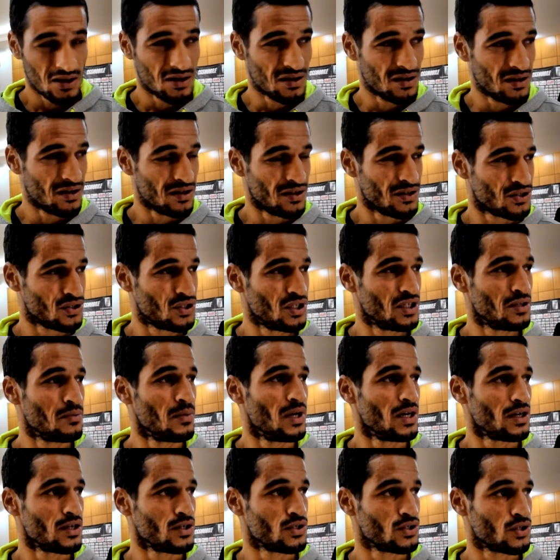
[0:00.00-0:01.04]
آه، جديد
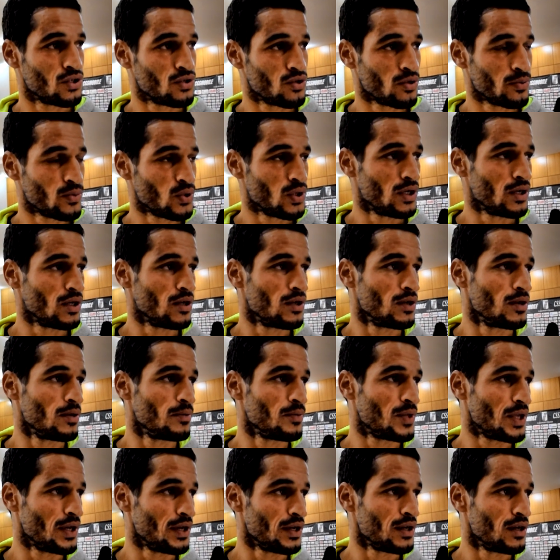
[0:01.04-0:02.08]
ما عرفش الشامبيون
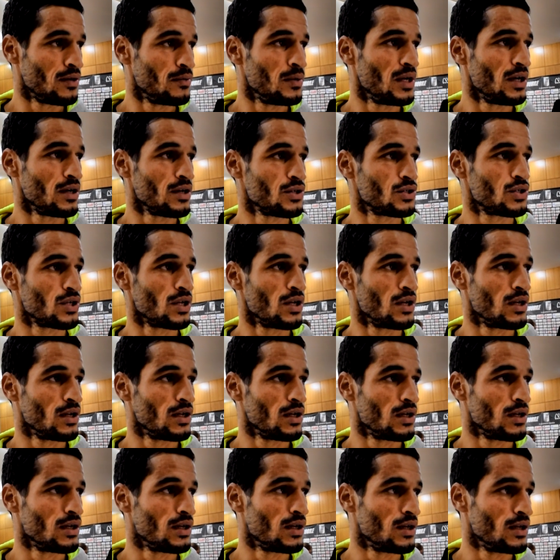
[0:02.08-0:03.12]
نتاعنا ما عرفش
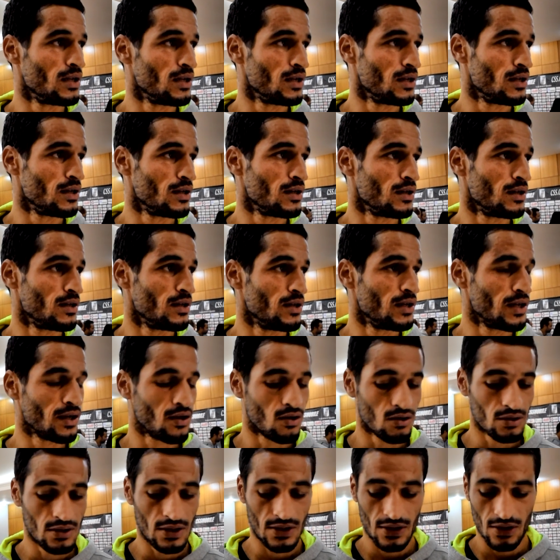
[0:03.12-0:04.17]
لي
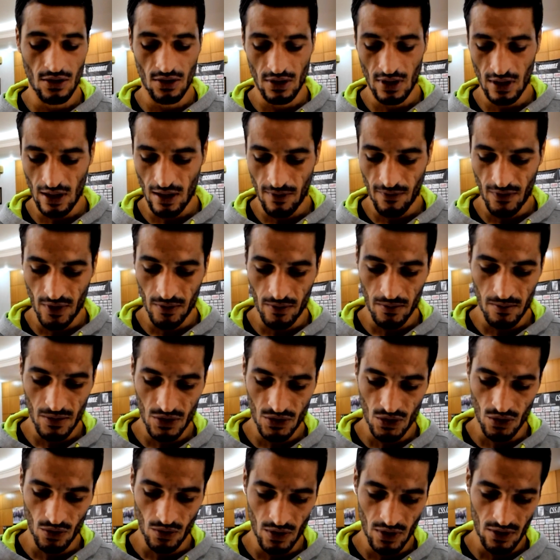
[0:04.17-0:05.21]
كونديسيون تتلعب فيهم
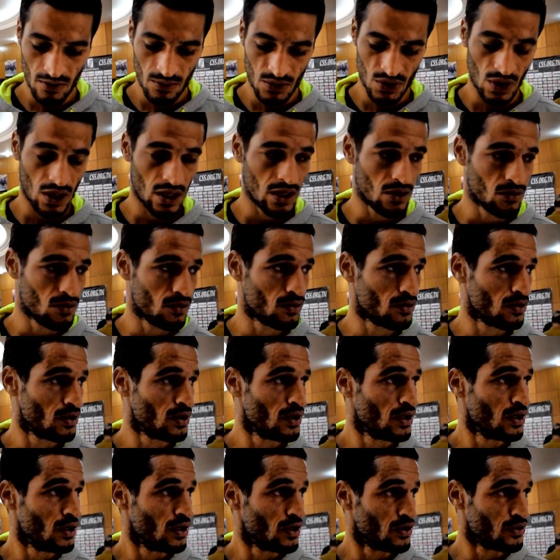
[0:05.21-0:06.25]
الماتشات باش نحاولوا
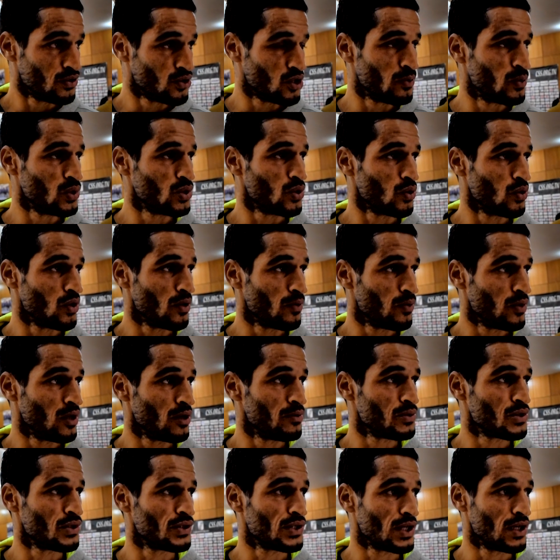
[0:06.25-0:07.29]
نجيبوا 3
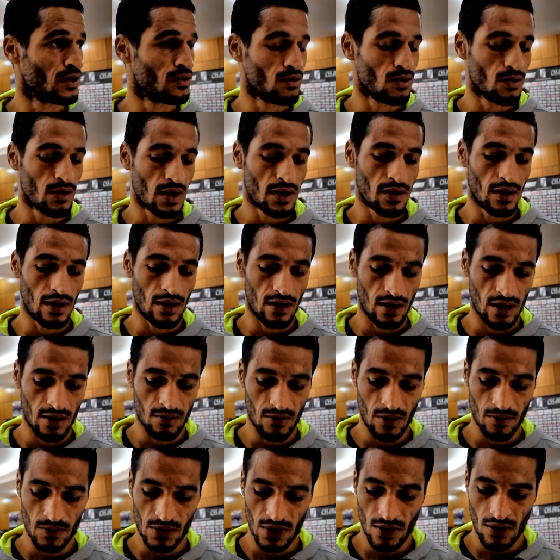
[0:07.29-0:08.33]
بوان باش يسهلوا له اكثر
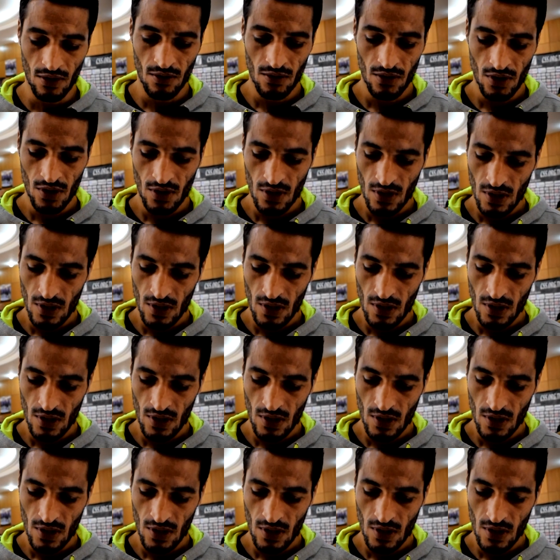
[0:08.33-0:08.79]
الخدمه نتاعو